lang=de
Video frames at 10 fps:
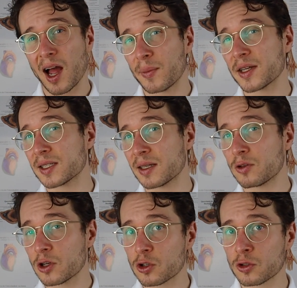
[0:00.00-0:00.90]
Aber es ist
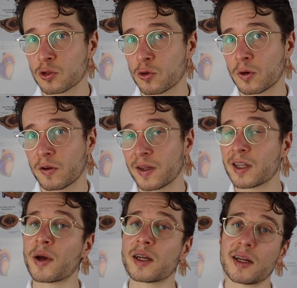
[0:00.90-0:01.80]
natürlich schon so,
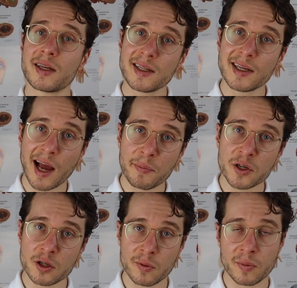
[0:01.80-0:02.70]
wenn jemand nie
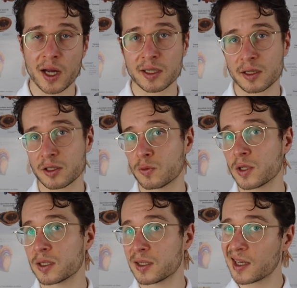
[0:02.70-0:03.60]
abgenommen hat, es
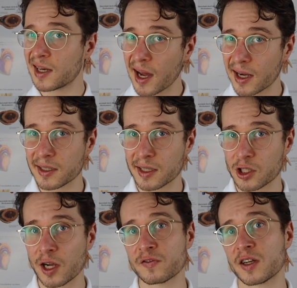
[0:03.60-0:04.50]
zumindest nicht nachhaltig
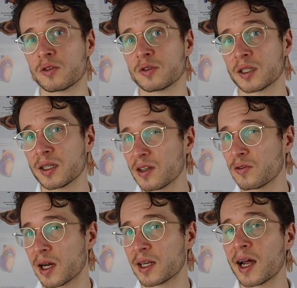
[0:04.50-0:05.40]
geschafft hat und sich
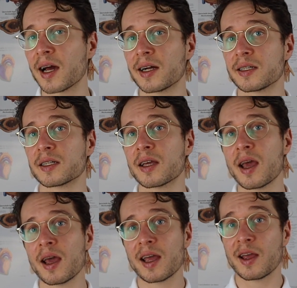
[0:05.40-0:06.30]
nicht wirklich nachhaltig
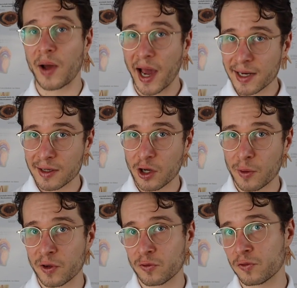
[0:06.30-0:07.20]
im eigenen
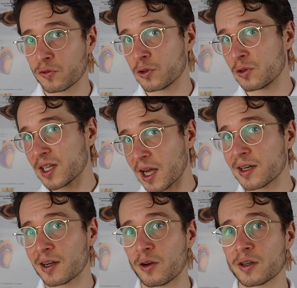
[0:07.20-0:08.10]
Körper wohlfühlt und nicht
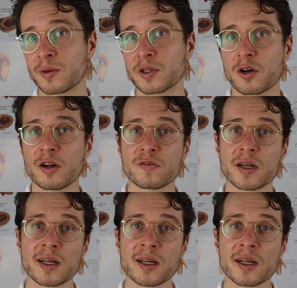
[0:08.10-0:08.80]
anderen Leuten damit geholfen